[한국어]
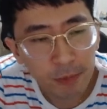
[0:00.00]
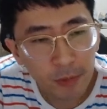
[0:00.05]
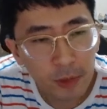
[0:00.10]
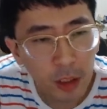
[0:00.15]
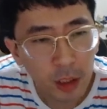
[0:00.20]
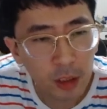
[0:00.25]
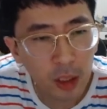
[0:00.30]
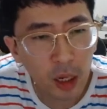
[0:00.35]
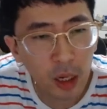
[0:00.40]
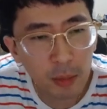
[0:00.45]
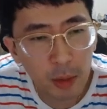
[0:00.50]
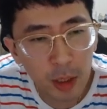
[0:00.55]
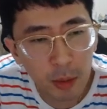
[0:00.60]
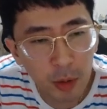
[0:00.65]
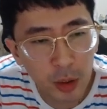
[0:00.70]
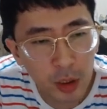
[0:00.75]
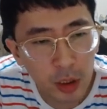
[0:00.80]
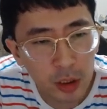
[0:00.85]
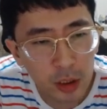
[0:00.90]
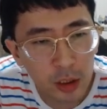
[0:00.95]
여기 때려버리면
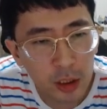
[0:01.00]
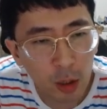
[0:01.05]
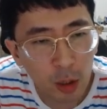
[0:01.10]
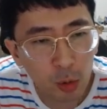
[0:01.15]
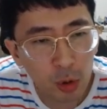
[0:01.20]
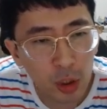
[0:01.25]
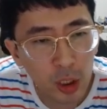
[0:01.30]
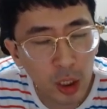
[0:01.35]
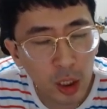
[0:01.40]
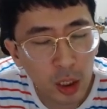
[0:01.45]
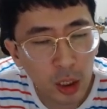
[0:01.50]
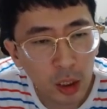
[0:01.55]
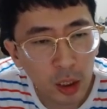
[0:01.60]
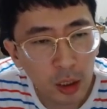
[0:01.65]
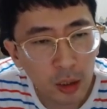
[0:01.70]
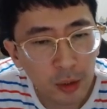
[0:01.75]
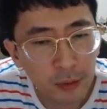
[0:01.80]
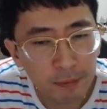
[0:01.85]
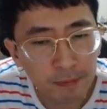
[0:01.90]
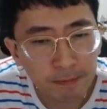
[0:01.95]
먼저
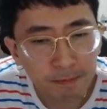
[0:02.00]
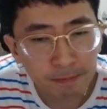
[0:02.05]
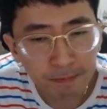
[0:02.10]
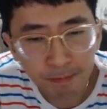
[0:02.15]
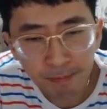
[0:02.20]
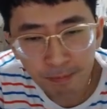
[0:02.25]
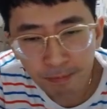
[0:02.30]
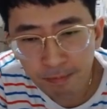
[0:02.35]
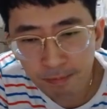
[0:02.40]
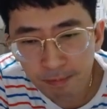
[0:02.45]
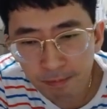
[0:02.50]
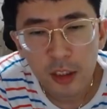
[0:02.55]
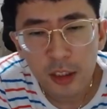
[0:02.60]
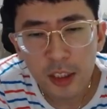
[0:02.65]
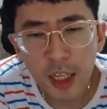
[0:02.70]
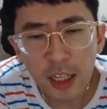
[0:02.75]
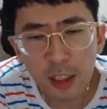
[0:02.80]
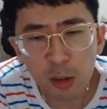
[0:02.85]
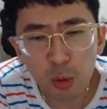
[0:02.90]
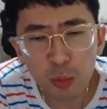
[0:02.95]
장군이니까
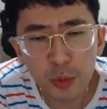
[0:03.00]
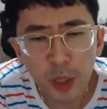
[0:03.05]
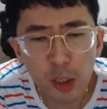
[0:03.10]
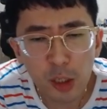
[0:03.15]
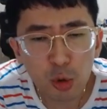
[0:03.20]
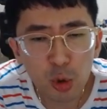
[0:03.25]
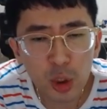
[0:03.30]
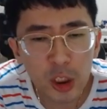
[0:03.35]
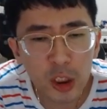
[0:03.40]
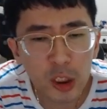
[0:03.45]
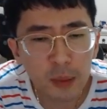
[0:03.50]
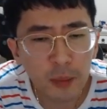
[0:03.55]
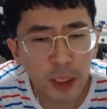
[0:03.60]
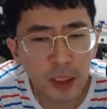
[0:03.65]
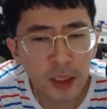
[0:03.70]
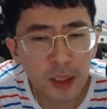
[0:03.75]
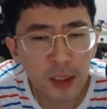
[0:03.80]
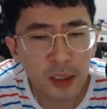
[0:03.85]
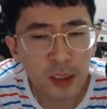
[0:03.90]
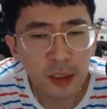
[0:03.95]
차를 좀 잘
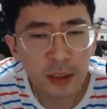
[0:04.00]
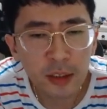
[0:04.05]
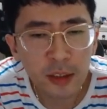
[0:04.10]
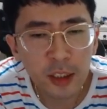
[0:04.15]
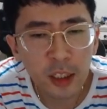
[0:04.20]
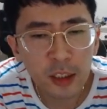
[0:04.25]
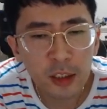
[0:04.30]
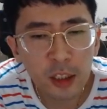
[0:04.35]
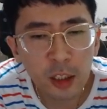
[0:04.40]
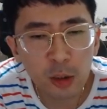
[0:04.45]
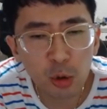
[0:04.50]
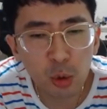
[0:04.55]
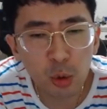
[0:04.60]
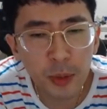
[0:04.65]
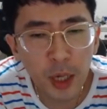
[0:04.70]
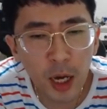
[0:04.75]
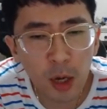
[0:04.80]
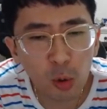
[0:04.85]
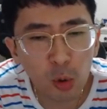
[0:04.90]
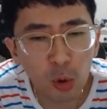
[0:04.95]
죽이시면은 이제
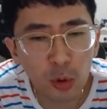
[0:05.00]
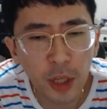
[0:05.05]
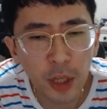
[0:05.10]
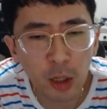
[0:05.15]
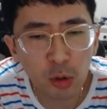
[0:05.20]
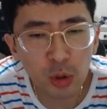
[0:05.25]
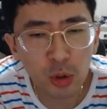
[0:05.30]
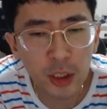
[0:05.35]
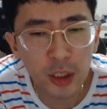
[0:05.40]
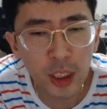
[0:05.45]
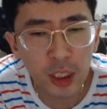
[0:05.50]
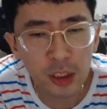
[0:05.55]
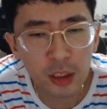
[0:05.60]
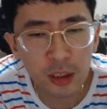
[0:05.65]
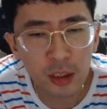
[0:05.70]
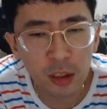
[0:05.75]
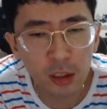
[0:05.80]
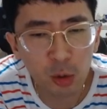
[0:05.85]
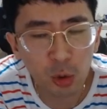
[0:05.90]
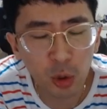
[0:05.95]
선수비하고 나중에 차를
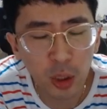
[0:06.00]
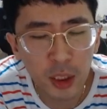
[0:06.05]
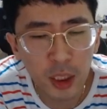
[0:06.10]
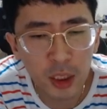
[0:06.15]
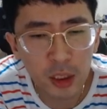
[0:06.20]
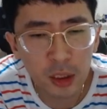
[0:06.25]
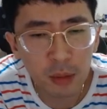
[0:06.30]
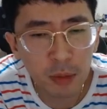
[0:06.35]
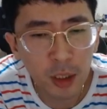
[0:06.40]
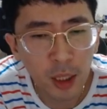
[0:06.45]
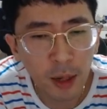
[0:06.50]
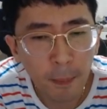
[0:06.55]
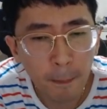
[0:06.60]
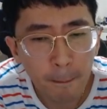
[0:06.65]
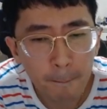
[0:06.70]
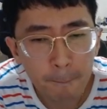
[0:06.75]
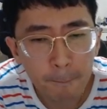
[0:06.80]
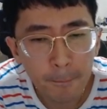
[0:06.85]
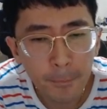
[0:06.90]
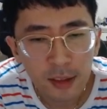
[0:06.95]
쓰는 것도 괜찮습니다.
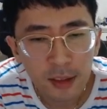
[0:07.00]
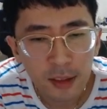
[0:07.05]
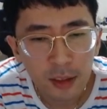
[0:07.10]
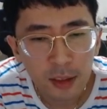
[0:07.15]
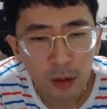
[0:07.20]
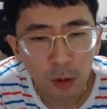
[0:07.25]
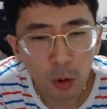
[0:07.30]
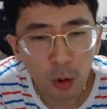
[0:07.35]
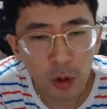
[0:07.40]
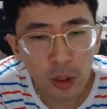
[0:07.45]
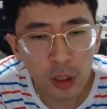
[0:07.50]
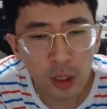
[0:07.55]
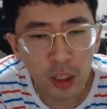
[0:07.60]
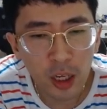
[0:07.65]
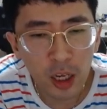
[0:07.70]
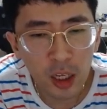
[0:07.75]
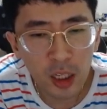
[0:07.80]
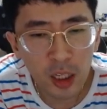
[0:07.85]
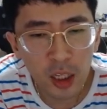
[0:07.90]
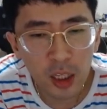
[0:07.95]
오히려
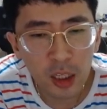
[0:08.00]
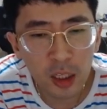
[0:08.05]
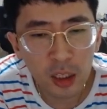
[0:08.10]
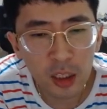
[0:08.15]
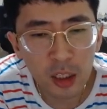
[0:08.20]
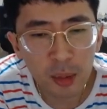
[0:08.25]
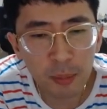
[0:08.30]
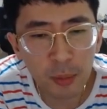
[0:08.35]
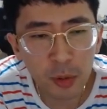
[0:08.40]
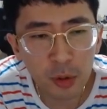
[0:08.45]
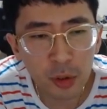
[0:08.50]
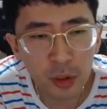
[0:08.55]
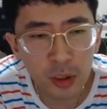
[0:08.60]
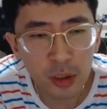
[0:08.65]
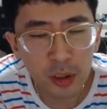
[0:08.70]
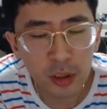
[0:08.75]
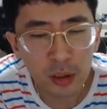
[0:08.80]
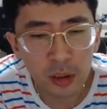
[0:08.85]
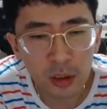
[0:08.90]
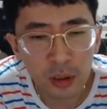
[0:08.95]
괜히
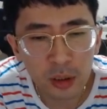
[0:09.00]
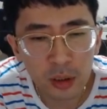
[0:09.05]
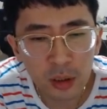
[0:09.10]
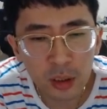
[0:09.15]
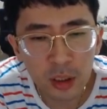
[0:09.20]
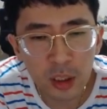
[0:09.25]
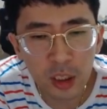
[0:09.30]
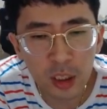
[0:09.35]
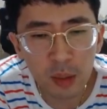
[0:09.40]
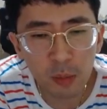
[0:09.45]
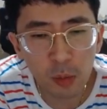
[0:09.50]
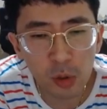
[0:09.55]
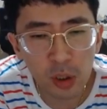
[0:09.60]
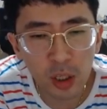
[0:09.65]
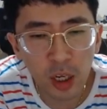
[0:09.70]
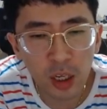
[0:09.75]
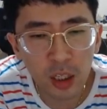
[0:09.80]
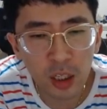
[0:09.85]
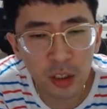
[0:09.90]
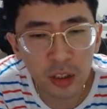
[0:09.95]
그분들은 큰 기물을
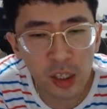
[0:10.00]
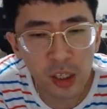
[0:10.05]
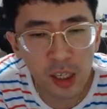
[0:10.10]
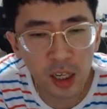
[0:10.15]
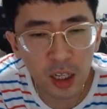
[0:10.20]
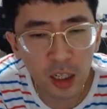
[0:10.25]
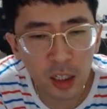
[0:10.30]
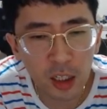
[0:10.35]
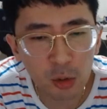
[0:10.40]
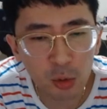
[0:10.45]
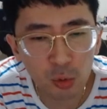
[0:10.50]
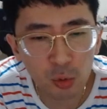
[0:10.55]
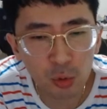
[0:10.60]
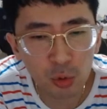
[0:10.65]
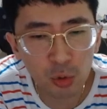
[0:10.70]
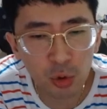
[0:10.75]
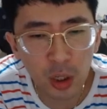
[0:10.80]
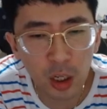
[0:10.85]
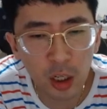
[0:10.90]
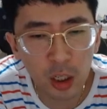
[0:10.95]
괜히 건들다가 죽,
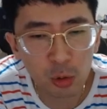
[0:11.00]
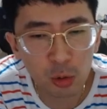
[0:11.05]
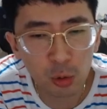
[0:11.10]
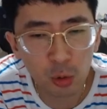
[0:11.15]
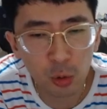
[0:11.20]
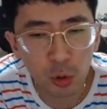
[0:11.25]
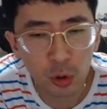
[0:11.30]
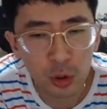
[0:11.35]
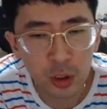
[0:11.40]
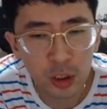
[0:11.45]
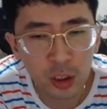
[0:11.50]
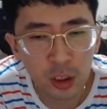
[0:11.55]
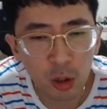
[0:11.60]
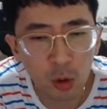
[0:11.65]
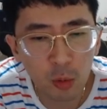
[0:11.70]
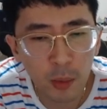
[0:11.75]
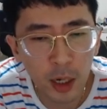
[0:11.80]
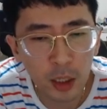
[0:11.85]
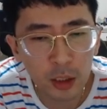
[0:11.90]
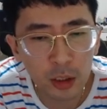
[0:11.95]
여가지고 지는
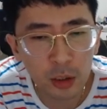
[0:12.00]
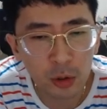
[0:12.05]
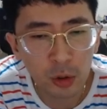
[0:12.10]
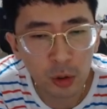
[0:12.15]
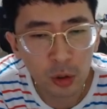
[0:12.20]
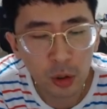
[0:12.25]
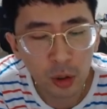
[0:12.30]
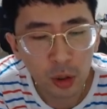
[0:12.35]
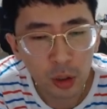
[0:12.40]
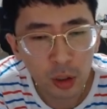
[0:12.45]
경우 많거든요.